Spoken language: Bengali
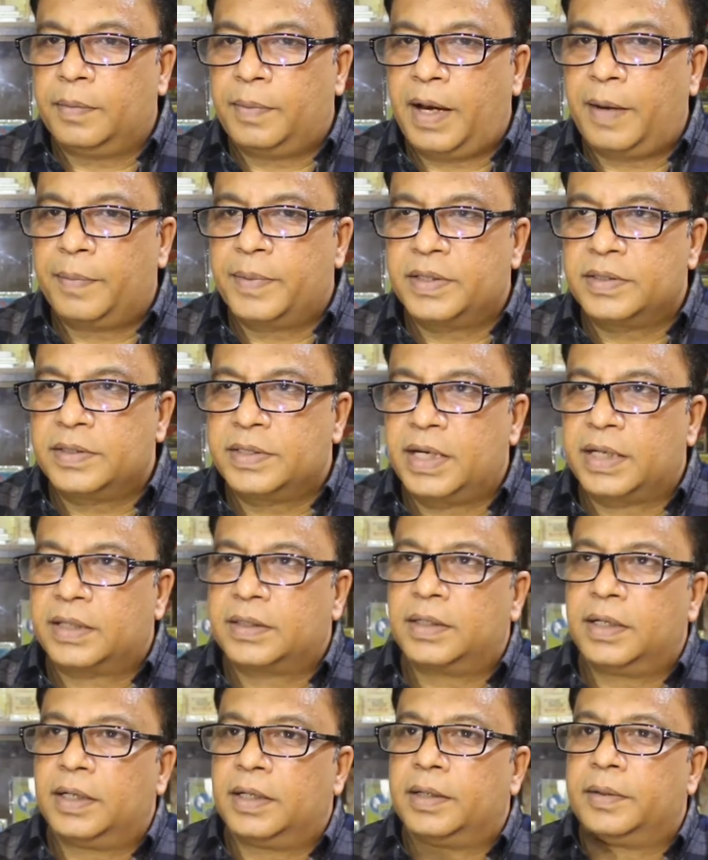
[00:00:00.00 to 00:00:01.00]
ভাবেন যে
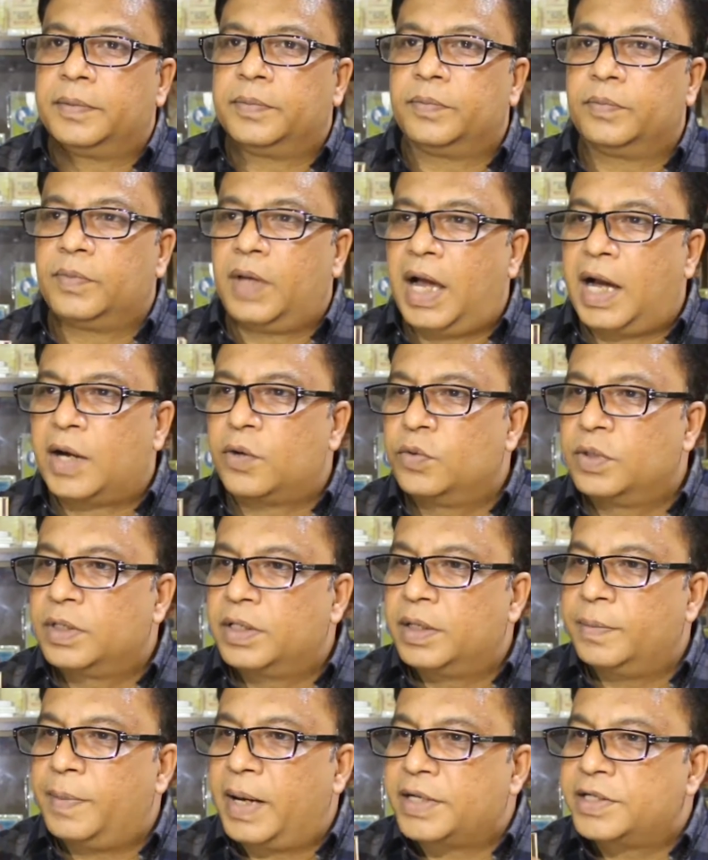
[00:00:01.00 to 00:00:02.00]
একটা
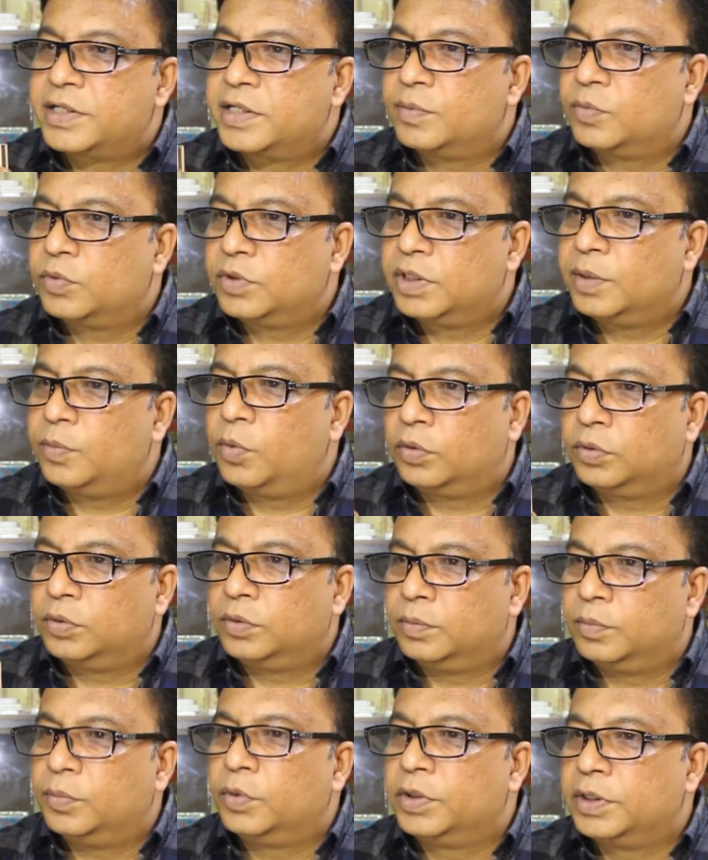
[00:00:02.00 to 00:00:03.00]
আগুনকে বাক্সের মধ্যে
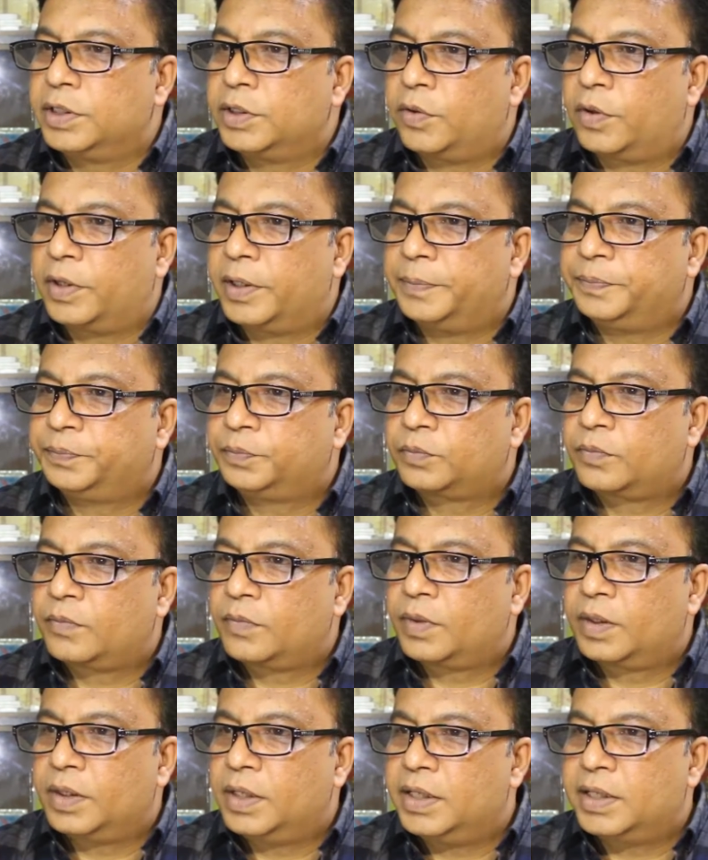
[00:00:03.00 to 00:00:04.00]
বন্দি করা
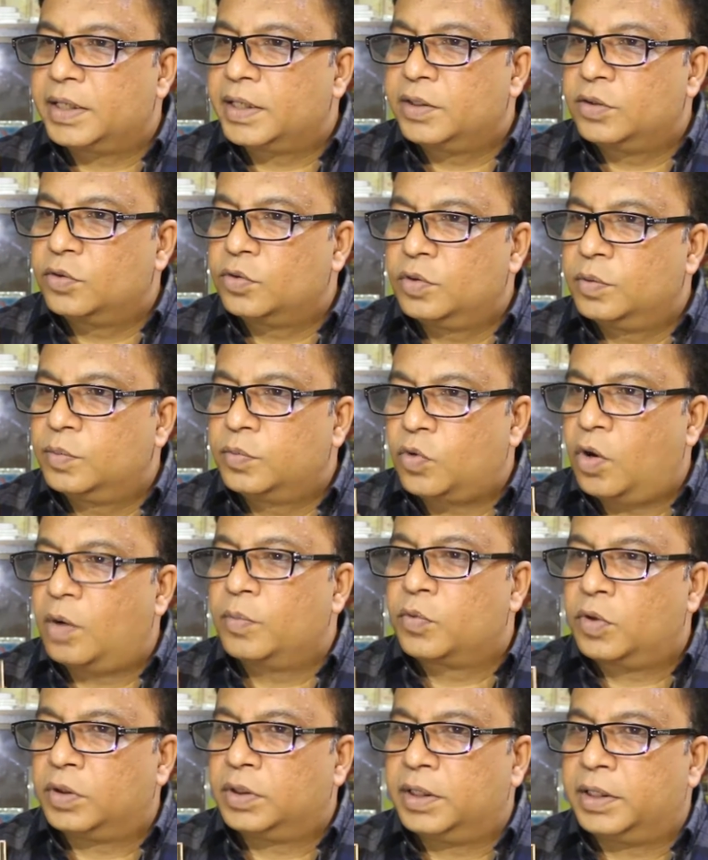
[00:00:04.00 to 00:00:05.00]
এটা কিন্তু খুব
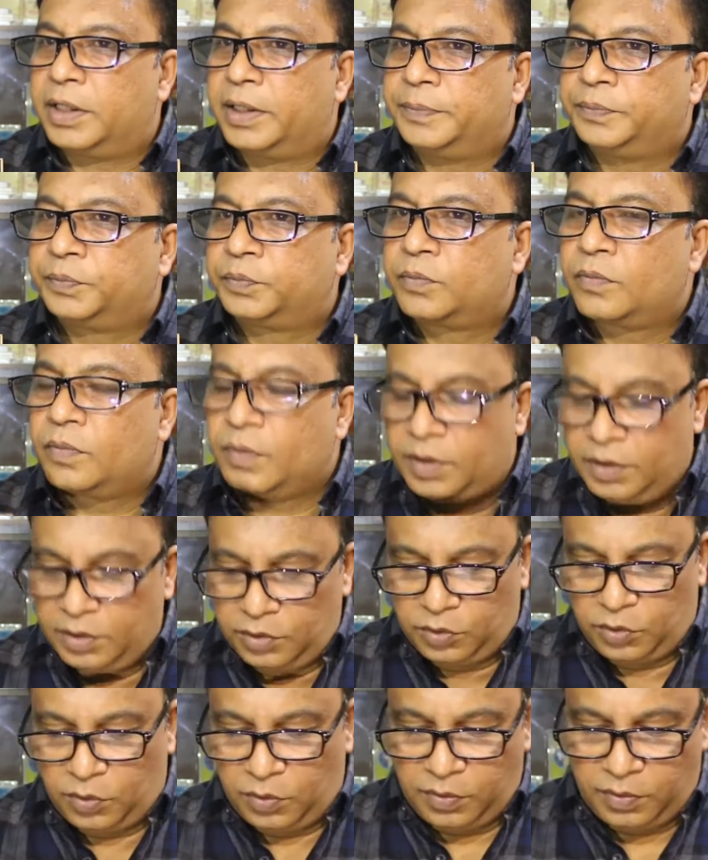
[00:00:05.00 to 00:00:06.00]
কম কথা না
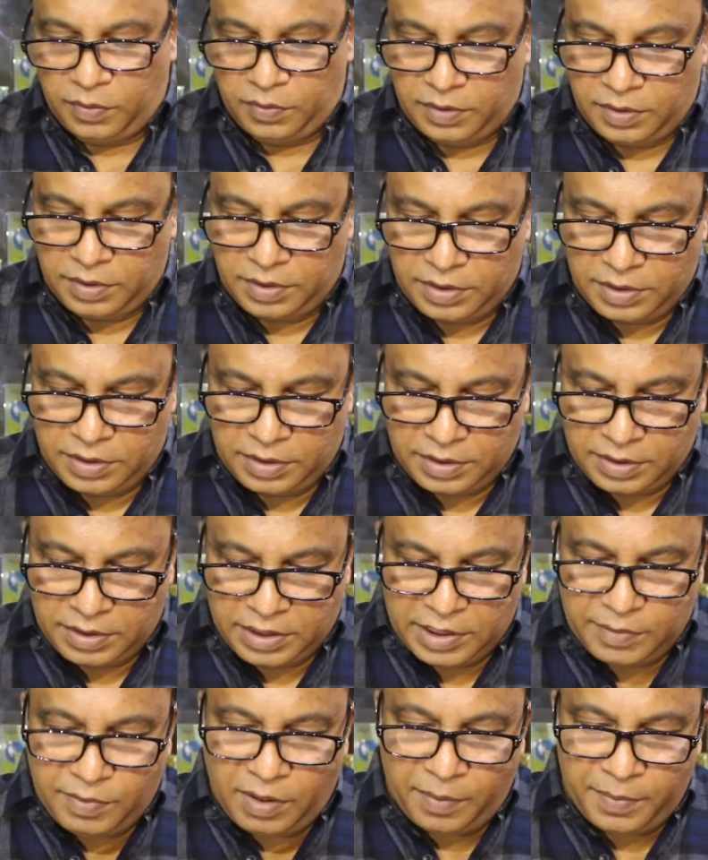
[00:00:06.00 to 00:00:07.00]
তো
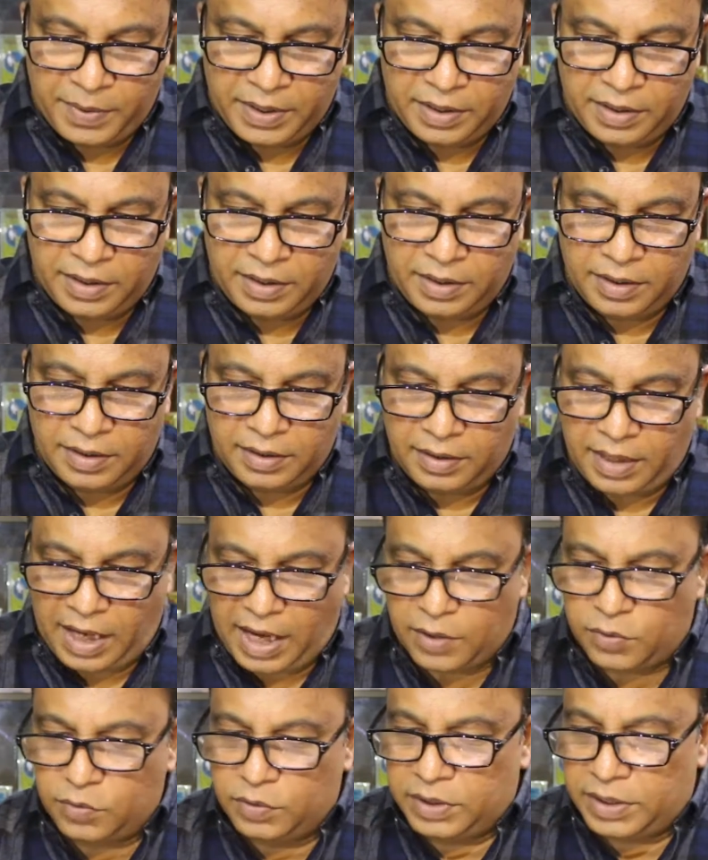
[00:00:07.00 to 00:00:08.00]
কিভাবে
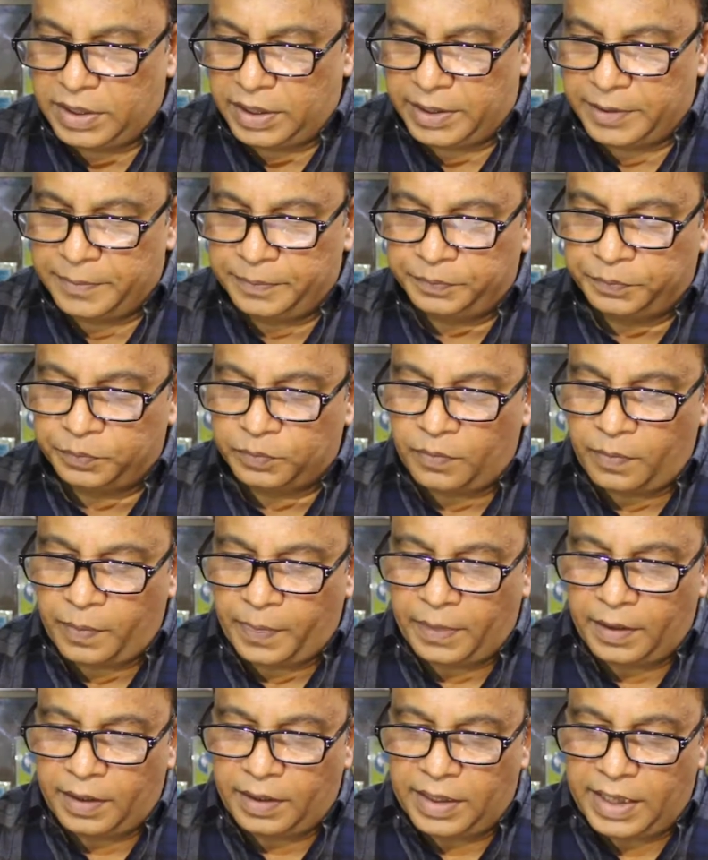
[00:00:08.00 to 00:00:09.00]
আগুনকে
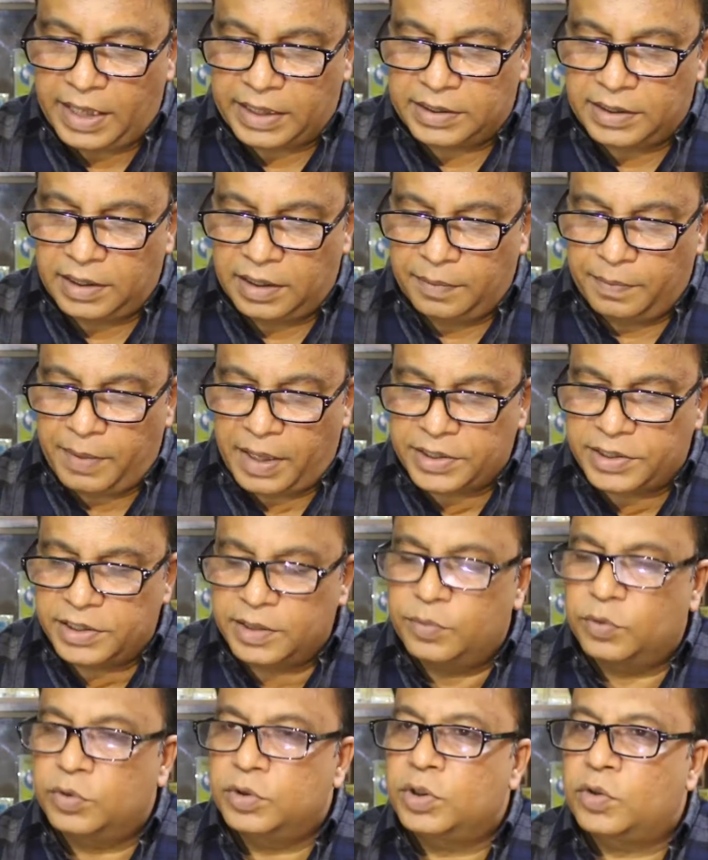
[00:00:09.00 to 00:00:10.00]
একটা
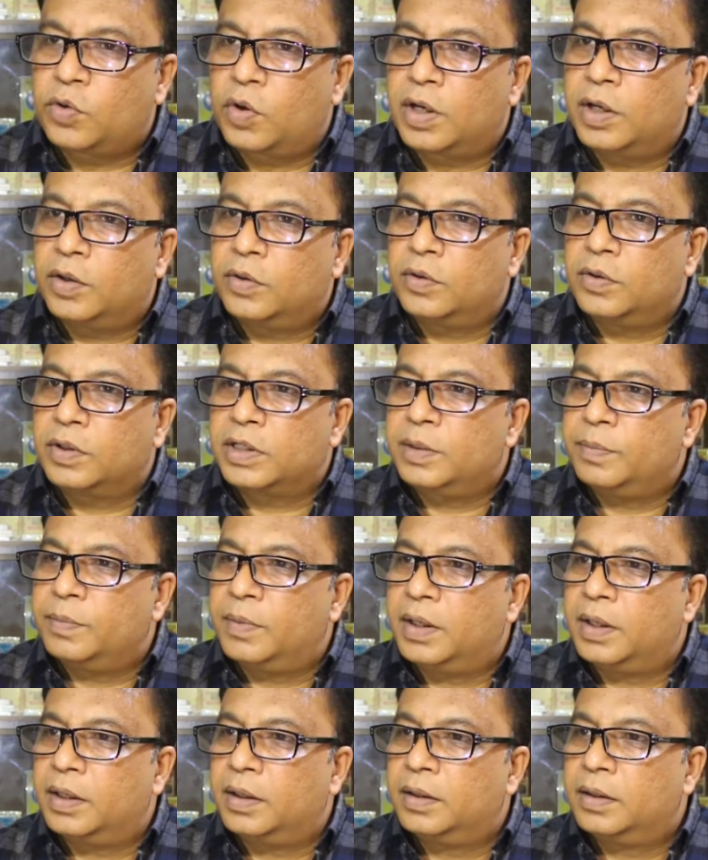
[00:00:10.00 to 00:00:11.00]
বাক্সে বন্দি করা হলো
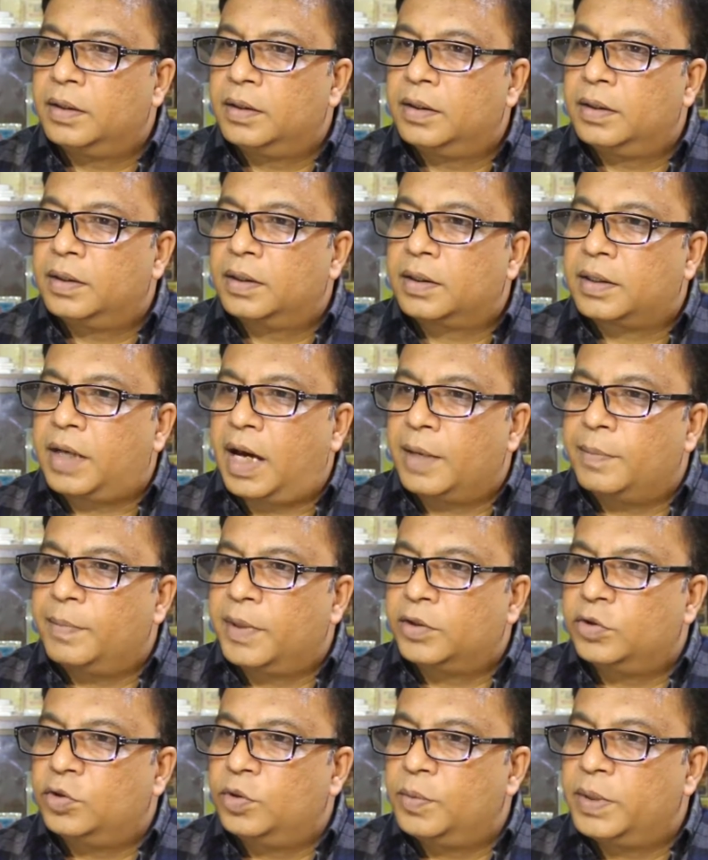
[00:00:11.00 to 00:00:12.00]
কিংবা কার
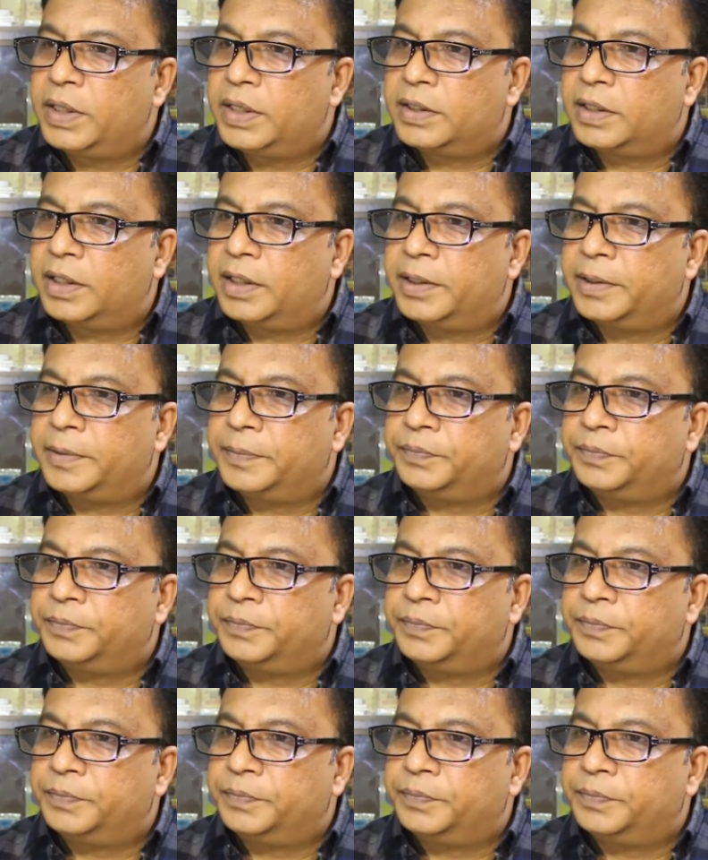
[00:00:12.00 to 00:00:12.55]
মাধ্যমে এটা